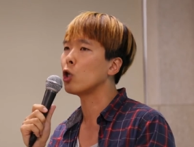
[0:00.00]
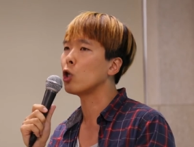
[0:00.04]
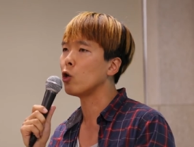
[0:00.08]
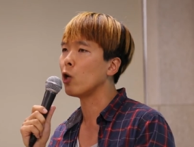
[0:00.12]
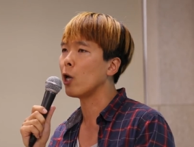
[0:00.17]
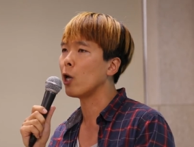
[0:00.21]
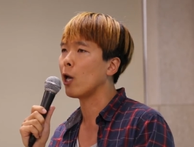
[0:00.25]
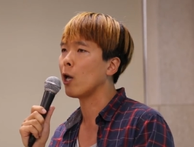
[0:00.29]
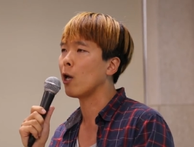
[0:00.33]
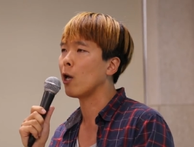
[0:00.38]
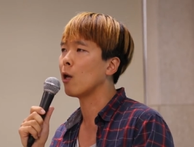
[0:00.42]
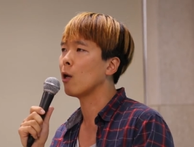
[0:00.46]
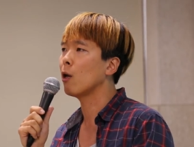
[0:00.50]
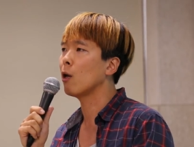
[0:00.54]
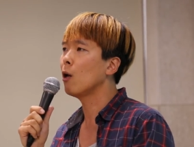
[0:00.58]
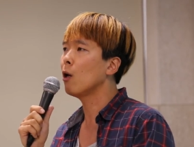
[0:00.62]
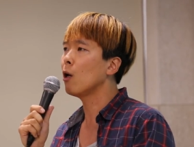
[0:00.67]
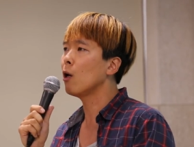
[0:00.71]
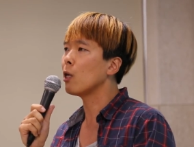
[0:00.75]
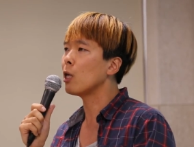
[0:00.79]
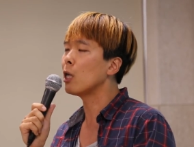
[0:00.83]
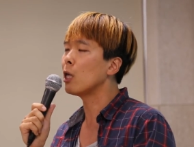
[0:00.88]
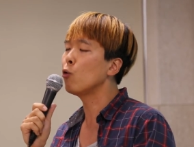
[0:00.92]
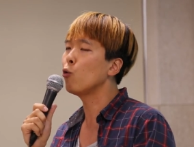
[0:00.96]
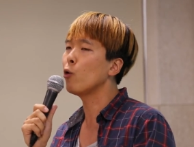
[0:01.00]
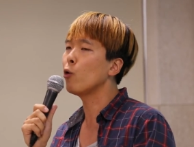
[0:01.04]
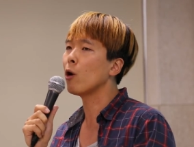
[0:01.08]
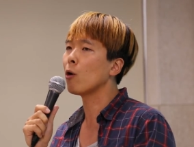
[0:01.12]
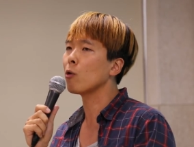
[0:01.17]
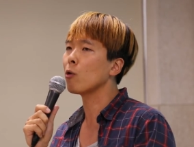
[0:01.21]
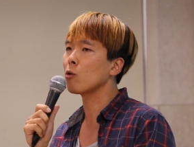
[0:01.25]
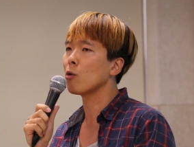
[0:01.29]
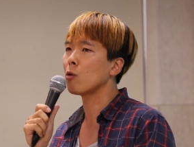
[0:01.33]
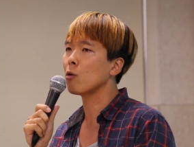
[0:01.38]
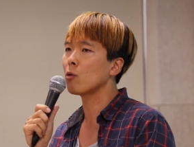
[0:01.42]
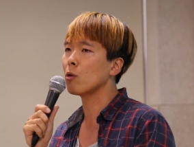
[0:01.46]
뒤에 이후에
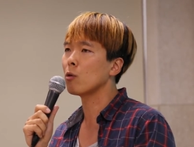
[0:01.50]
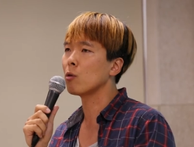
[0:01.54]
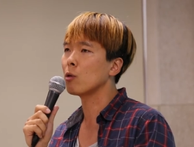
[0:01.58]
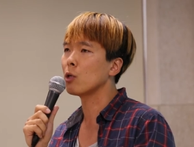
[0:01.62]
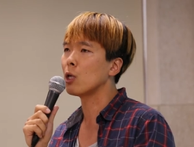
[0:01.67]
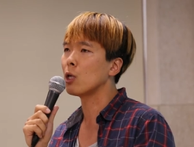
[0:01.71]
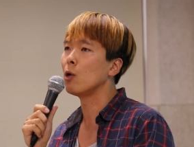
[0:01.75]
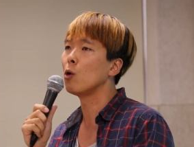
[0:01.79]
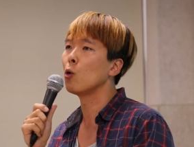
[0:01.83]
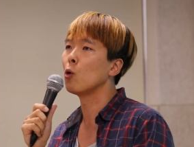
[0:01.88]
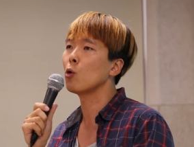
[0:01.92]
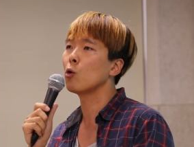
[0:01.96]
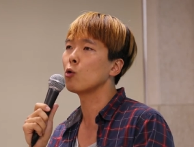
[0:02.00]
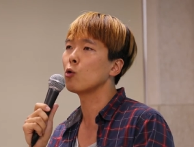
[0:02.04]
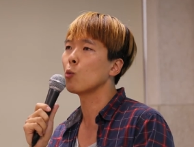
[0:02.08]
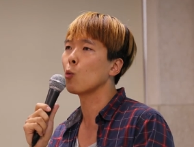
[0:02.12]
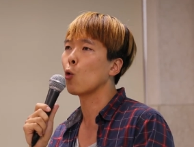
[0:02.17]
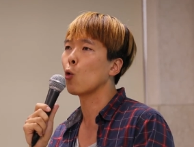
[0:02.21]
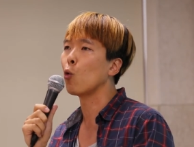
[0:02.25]
어떤 진로를 좀